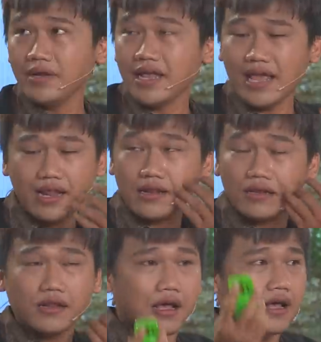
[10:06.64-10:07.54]
đi, đi, đi.
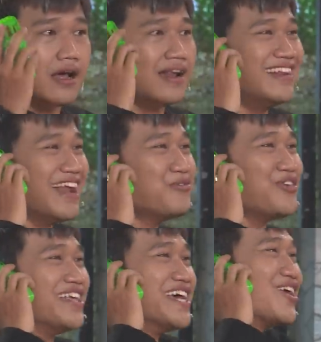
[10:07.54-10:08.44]
À, nói
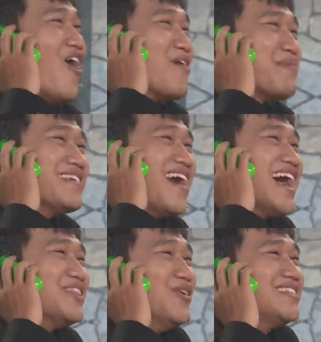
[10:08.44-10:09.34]
chuyện với con bác nhớ
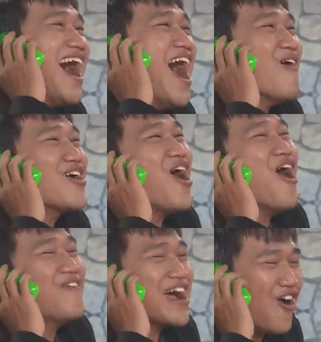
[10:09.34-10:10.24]
cái tuổi thơ của
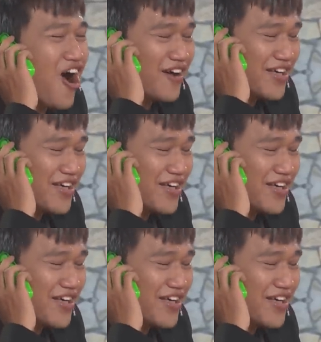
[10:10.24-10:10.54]
con phải con